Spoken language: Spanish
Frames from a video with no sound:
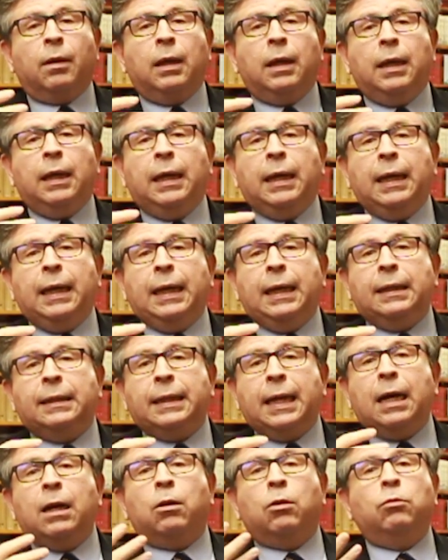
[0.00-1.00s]
eh,
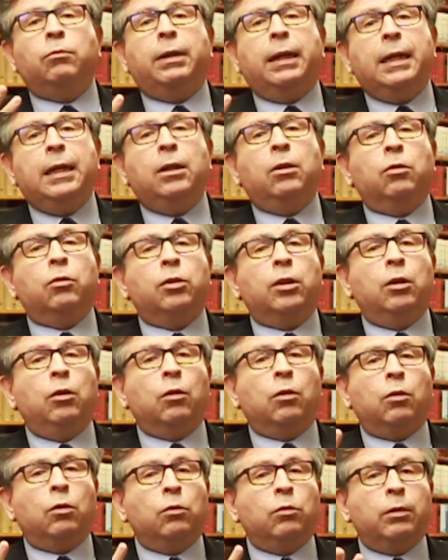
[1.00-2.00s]
están contenidos en
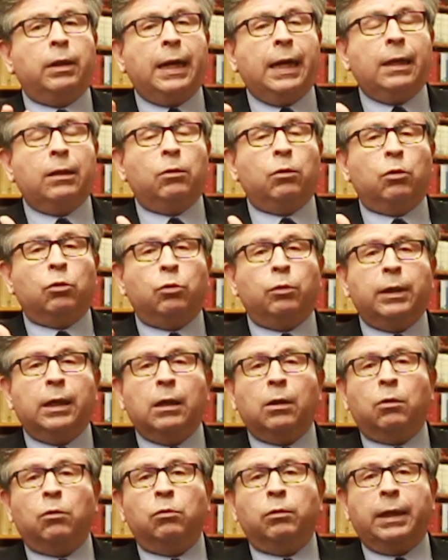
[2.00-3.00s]
los contratos o en
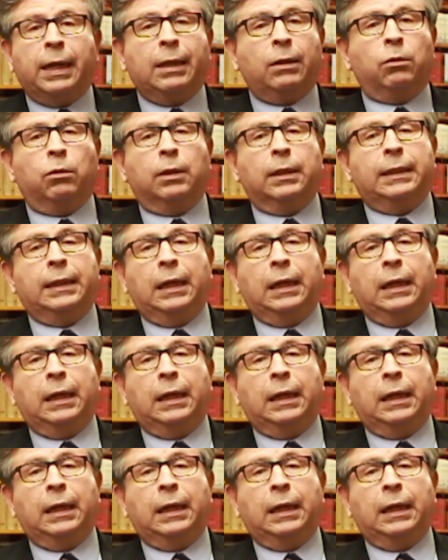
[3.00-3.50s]
el contrato que